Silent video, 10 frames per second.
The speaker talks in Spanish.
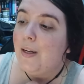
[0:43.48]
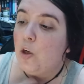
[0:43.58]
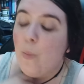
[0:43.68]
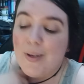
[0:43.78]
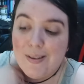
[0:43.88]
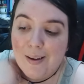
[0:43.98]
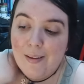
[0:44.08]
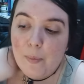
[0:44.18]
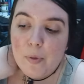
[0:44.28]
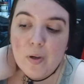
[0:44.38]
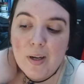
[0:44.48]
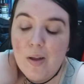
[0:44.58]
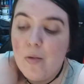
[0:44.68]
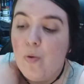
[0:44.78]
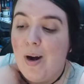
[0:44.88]
y no pasa nada, pero
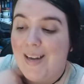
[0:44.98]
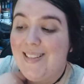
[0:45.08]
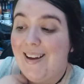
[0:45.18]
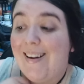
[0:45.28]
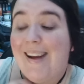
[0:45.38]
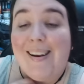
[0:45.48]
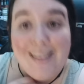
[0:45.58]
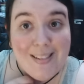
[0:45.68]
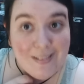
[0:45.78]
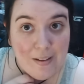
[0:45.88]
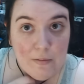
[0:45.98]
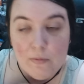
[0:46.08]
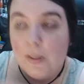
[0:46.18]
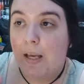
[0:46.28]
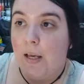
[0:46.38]
quería hacer una lista realista
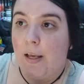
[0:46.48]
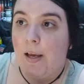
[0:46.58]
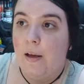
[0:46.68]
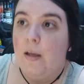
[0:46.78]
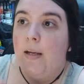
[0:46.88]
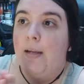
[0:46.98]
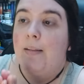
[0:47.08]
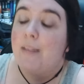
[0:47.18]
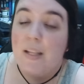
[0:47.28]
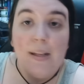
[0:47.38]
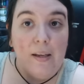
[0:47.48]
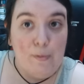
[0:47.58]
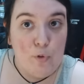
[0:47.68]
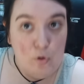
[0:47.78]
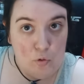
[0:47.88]
de qué 13
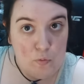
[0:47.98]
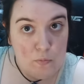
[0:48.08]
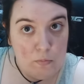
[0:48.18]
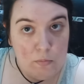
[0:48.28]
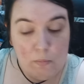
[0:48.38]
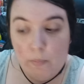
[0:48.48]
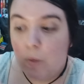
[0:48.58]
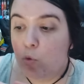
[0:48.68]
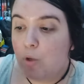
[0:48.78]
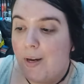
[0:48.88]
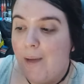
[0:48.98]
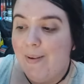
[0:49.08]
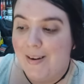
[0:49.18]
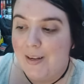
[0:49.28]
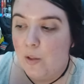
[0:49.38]
libros me gustaría
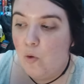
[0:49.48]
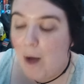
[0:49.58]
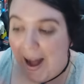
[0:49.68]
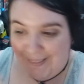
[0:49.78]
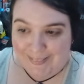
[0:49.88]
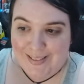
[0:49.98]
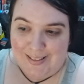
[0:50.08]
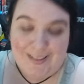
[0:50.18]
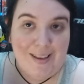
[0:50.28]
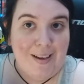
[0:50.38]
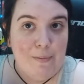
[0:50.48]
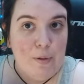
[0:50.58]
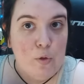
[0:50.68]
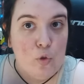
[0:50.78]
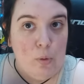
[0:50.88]
haber leído antes de que
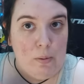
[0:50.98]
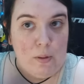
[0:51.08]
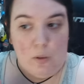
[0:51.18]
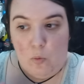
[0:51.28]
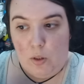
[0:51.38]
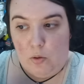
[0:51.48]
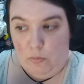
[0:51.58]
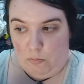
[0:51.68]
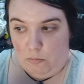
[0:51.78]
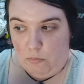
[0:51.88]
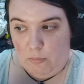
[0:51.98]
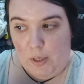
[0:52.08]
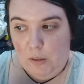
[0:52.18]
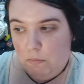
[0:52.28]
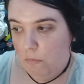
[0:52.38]
acabe 2024.
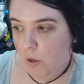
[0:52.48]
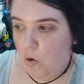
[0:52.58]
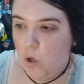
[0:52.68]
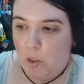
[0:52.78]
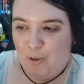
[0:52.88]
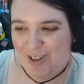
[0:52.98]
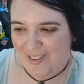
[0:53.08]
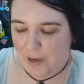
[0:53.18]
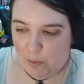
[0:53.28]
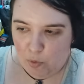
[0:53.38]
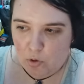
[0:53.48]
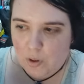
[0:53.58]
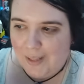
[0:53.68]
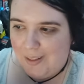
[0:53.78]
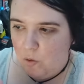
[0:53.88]
¿Vale? He cogido 13 libros
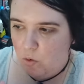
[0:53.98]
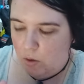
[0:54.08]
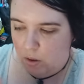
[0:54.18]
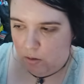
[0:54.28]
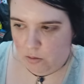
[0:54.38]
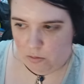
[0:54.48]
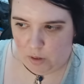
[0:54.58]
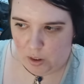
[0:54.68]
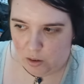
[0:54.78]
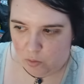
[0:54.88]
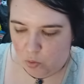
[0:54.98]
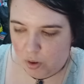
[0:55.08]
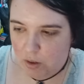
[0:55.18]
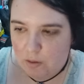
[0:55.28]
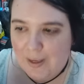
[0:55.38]
que tengo en, en
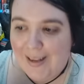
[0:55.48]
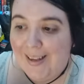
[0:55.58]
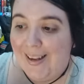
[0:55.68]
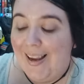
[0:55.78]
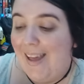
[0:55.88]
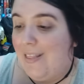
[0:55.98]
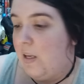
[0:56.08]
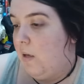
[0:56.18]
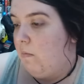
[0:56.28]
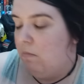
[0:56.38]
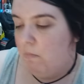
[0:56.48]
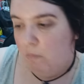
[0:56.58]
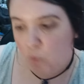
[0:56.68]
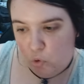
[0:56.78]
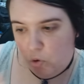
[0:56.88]
Turrit que hace
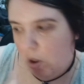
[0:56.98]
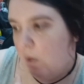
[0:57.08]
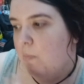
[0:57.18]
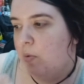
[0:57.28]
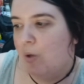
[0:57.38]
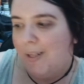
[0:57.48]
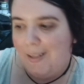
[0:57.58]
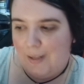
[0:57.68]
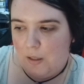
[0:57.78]
mucho tiempo, que,